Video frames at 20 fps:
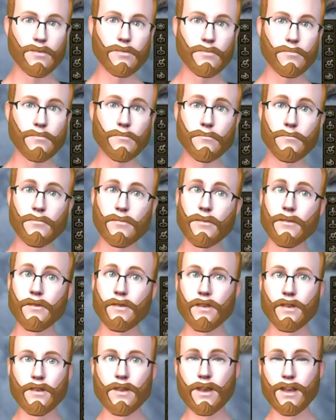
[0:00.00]
Donc ça
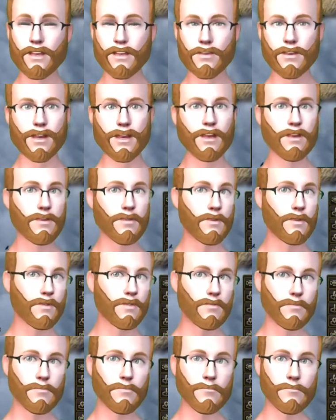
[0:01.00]
signifie que
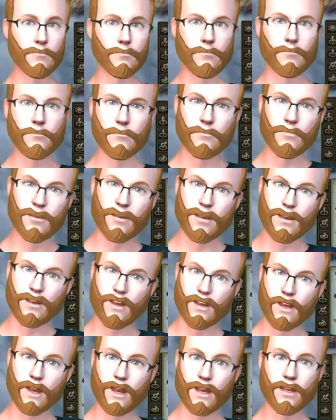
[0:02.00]
dès que vous
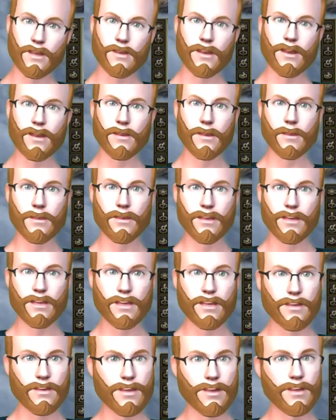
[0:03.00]
installez une famille
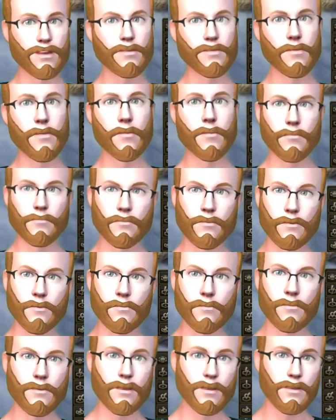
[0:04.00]
ecclésiastique, le
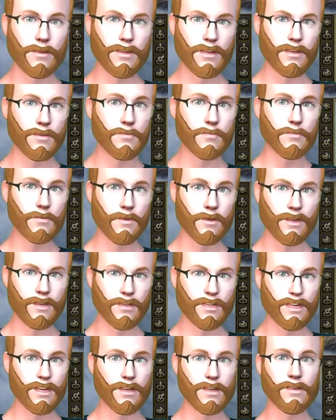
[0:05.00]
bonus de siège,
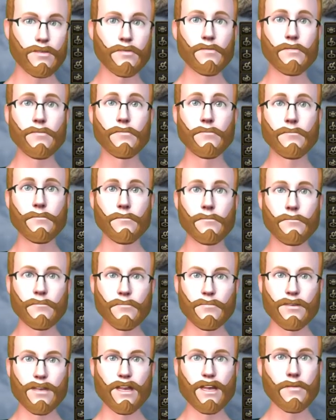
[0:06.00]

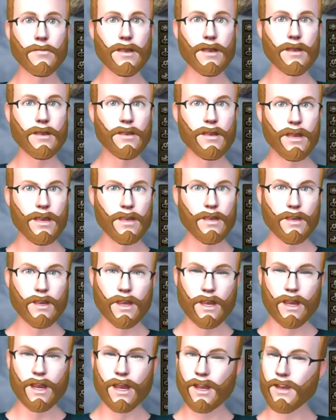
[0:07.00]
c'est obtenir une
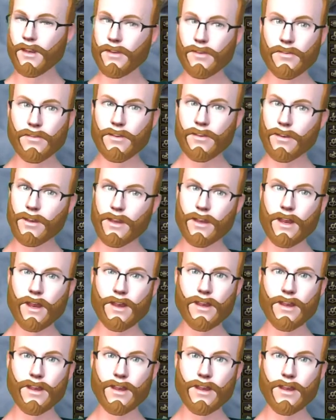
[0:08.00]
religion, fonder une religion.